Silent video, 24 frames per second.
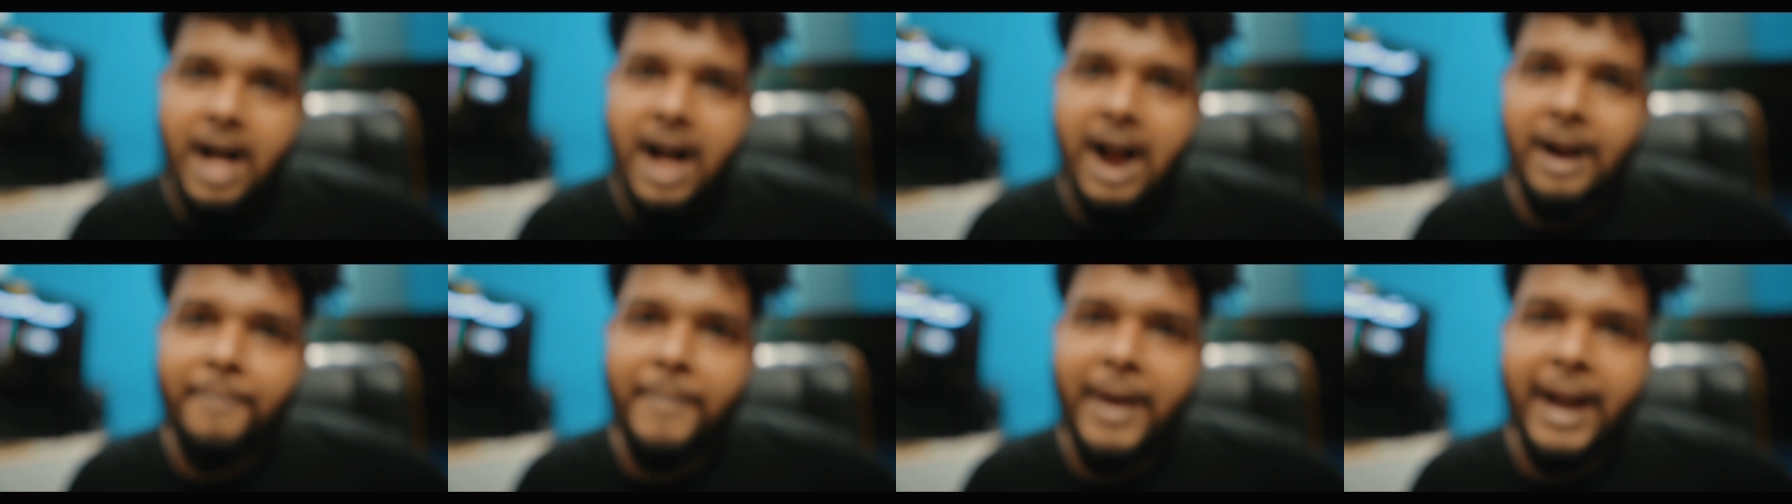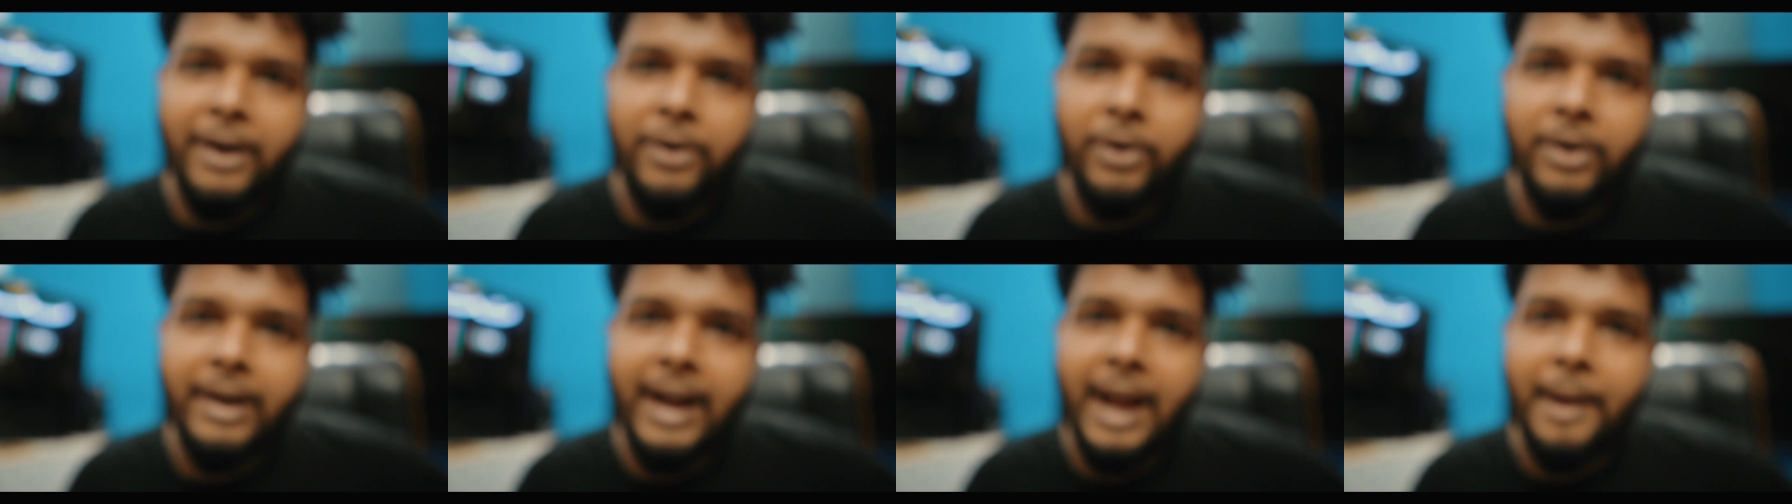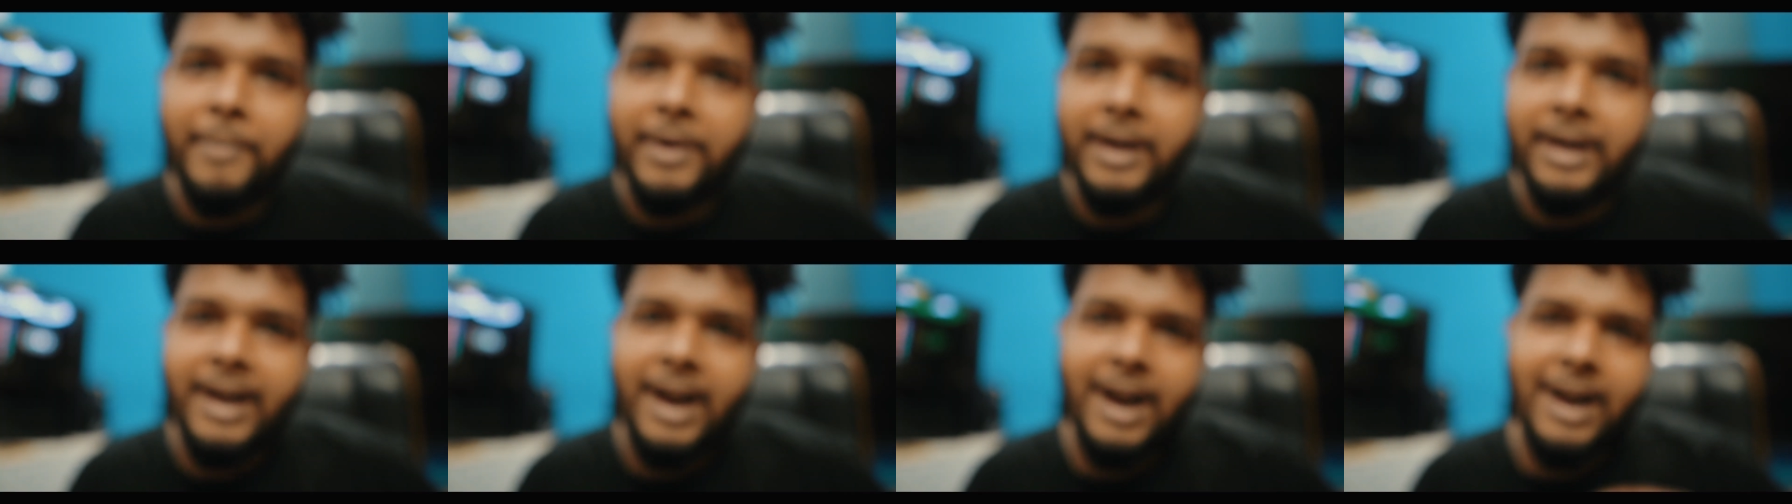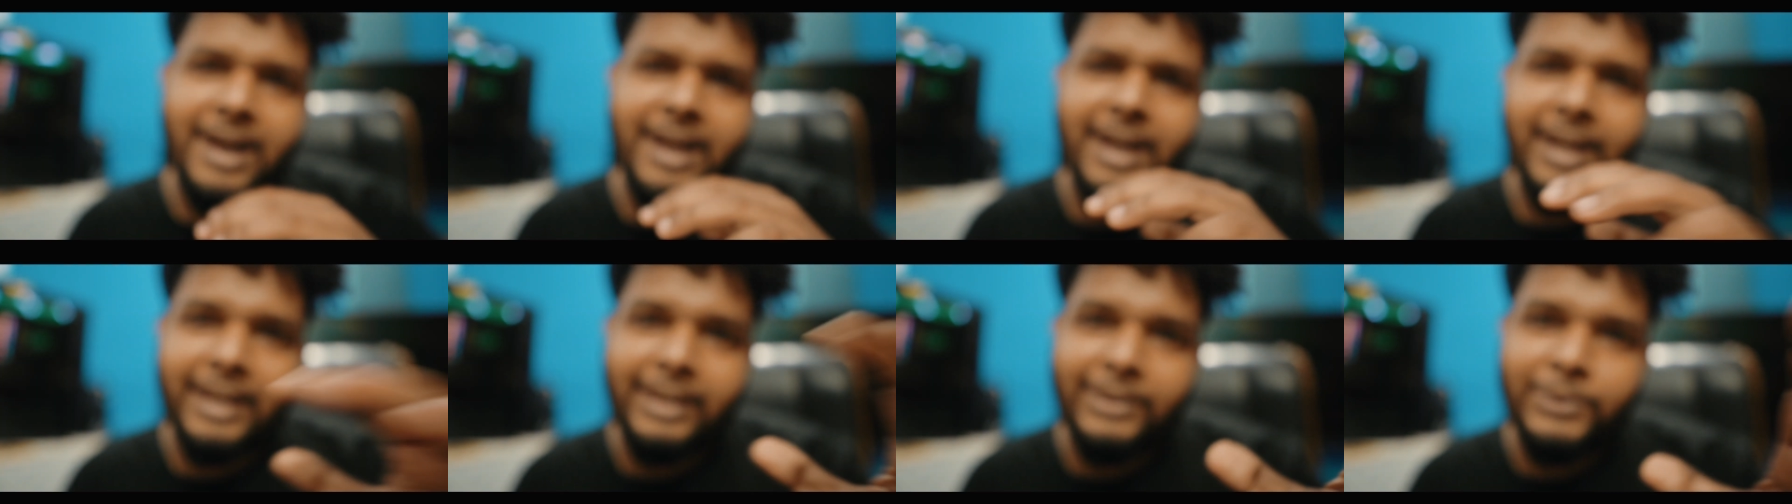আর ম্যাক্রো
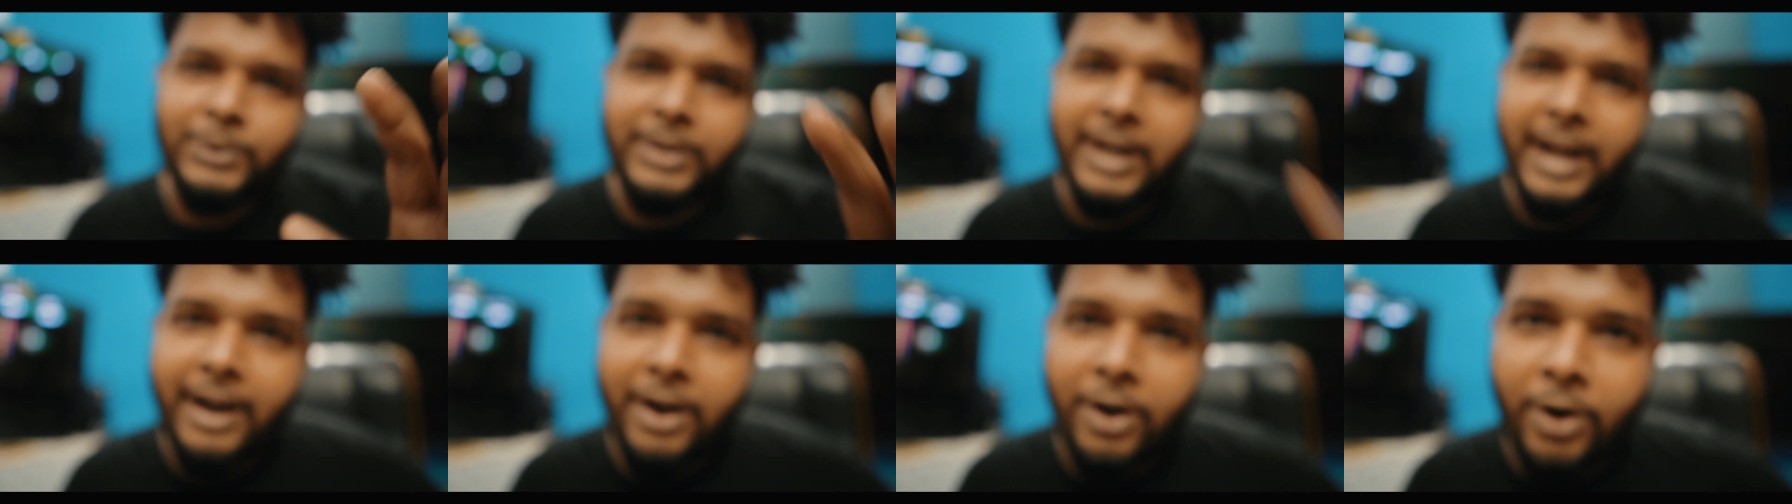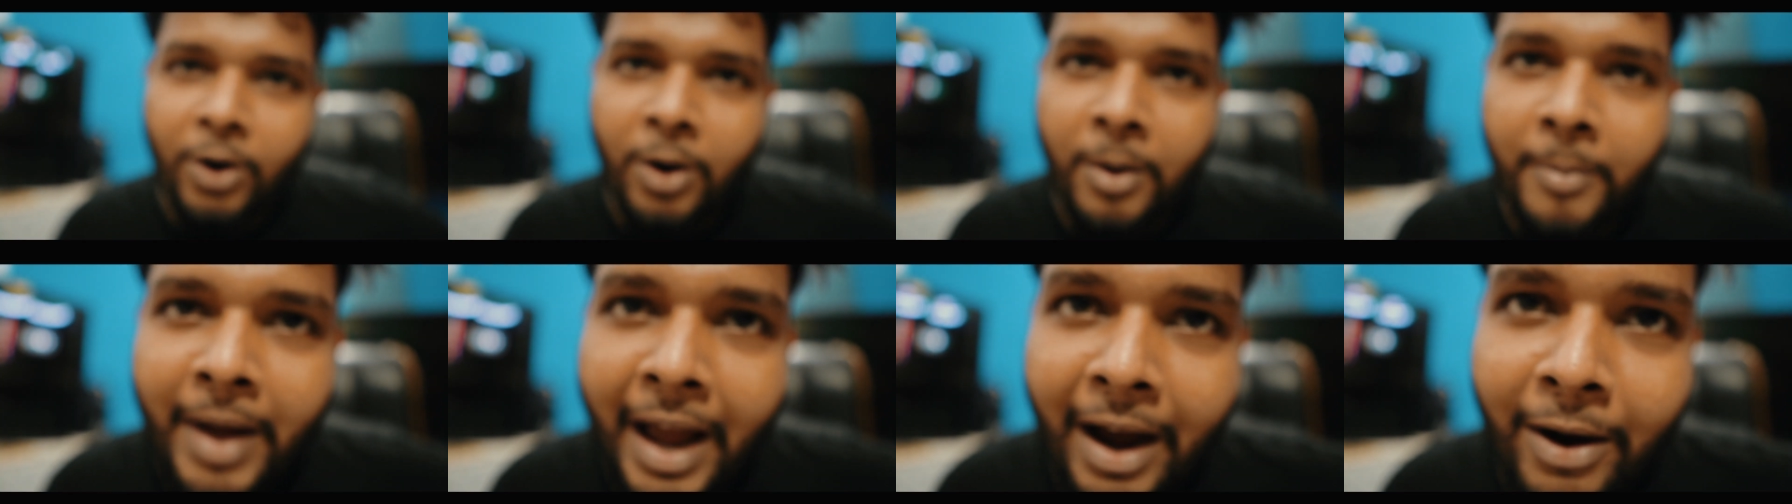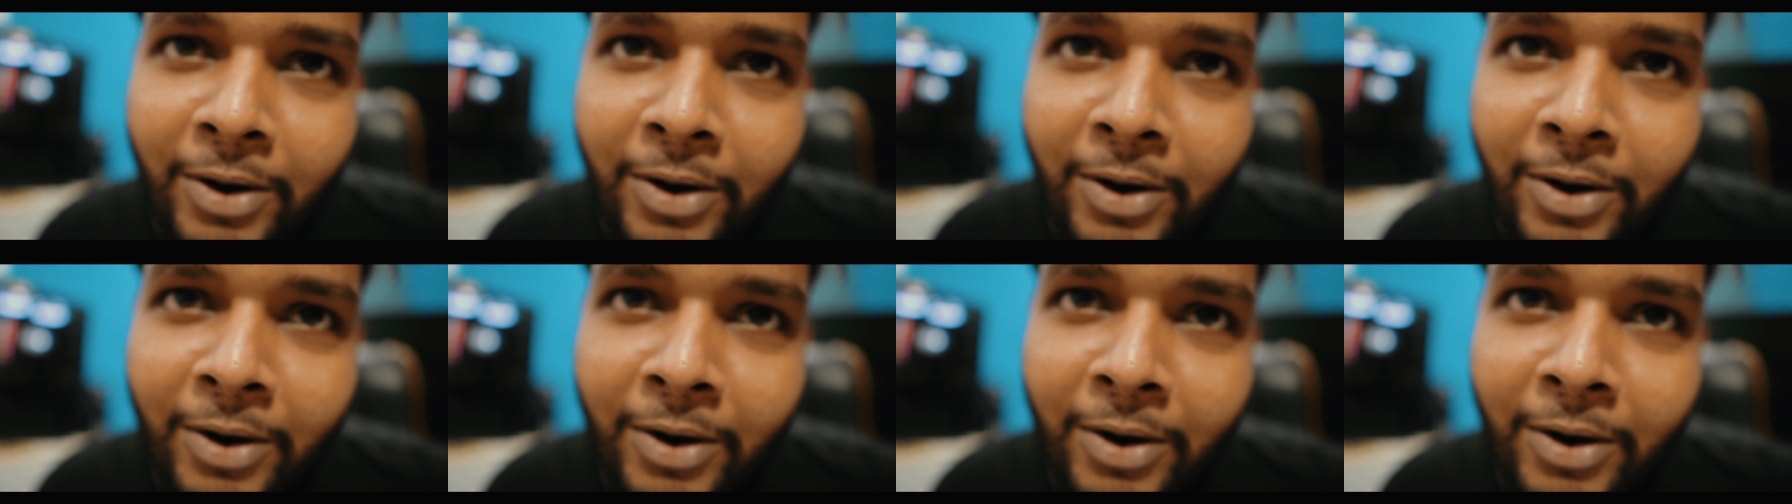ক্যামেরাটা কিছুটা এরকম